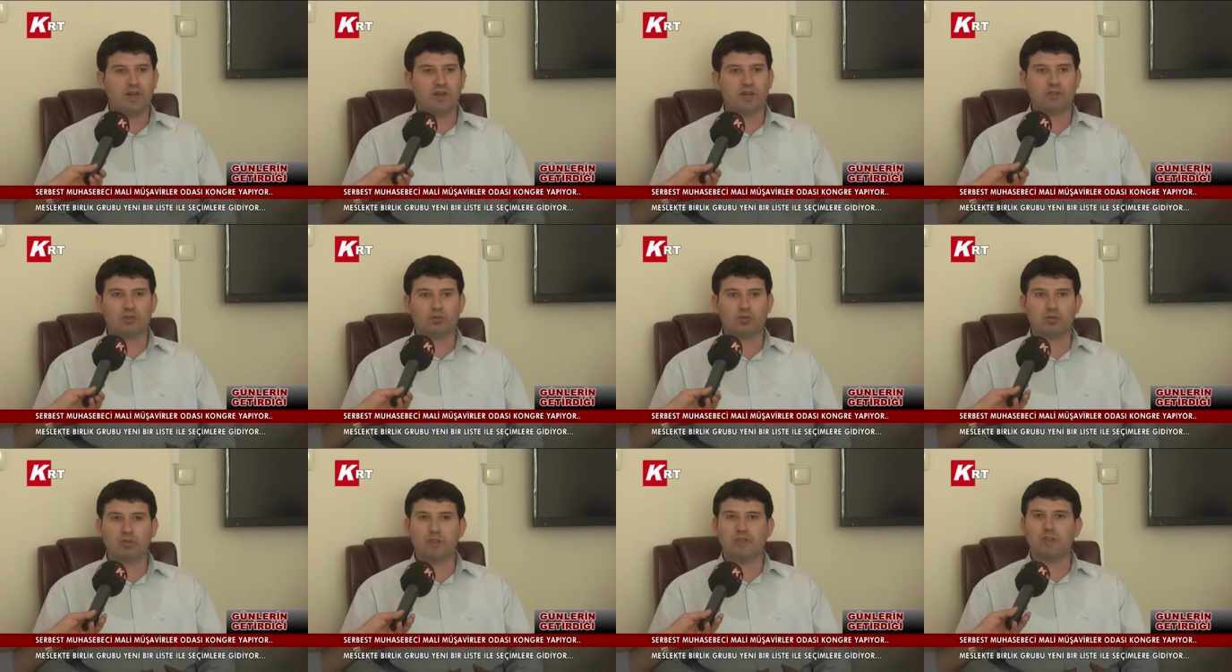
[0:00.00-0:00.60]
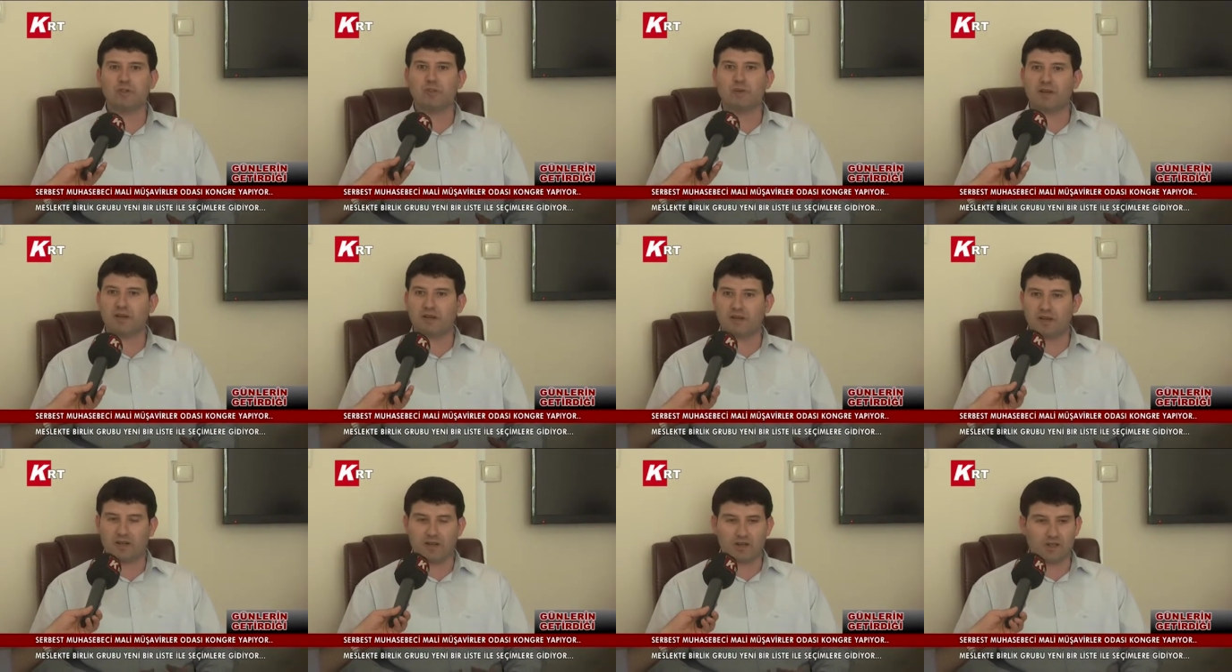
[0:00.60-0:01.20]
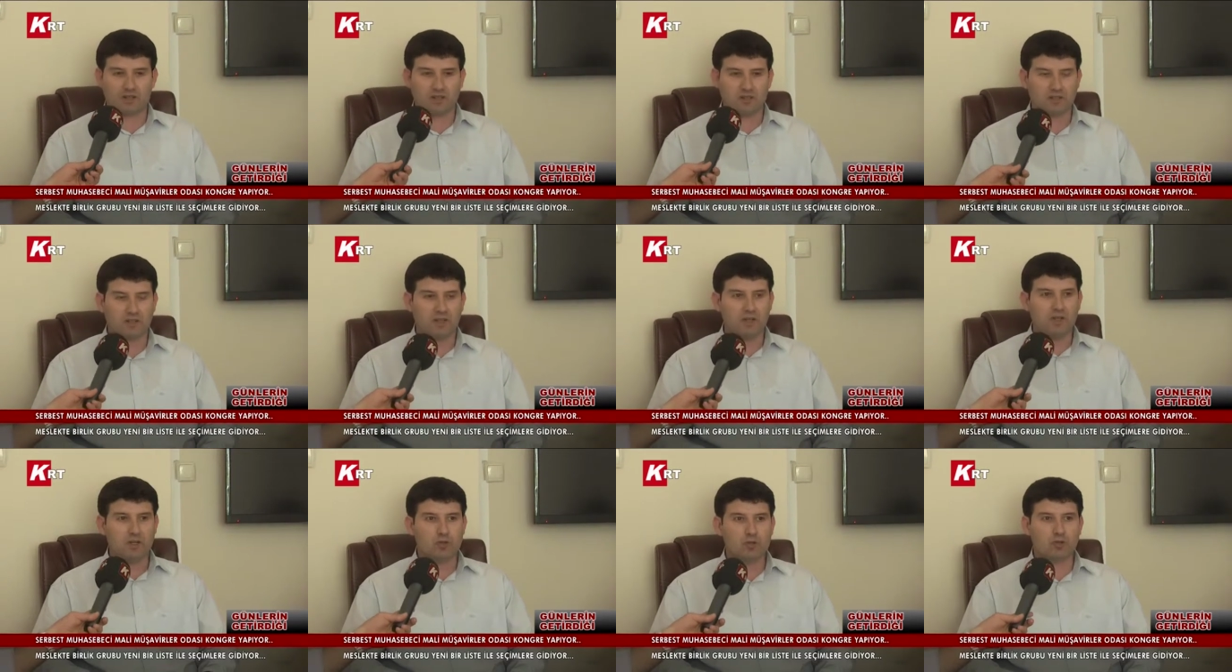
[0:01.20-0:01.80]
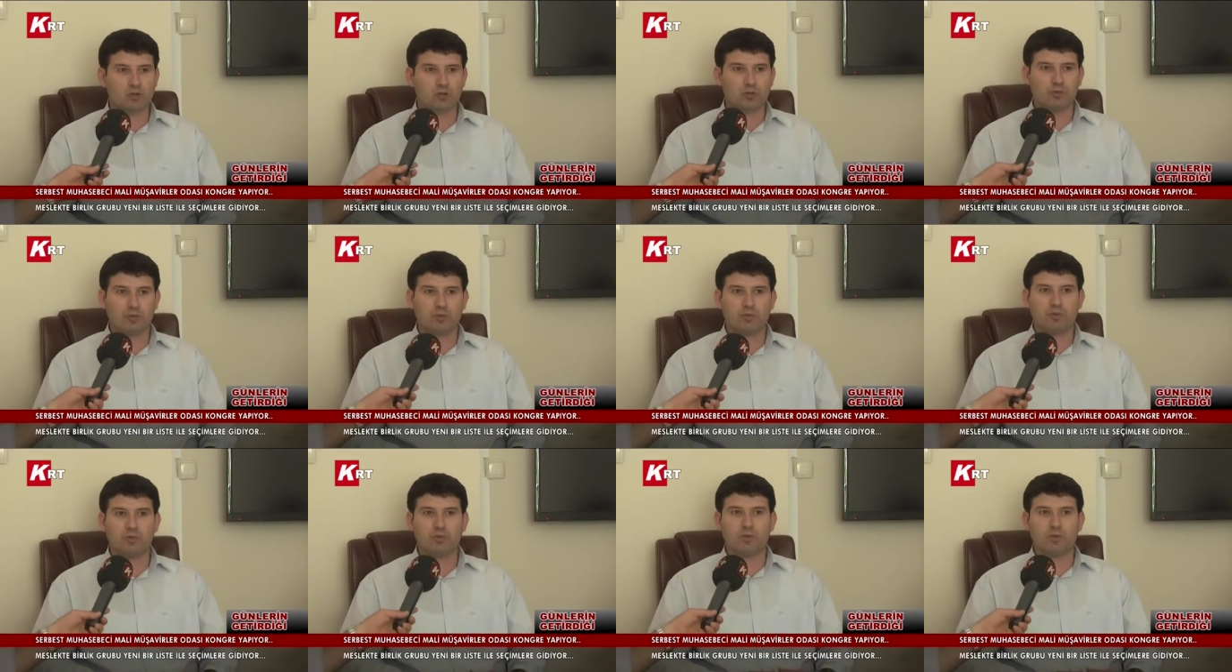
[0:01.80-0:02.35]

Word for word: En sonunda girme kararı aldık. Çünkü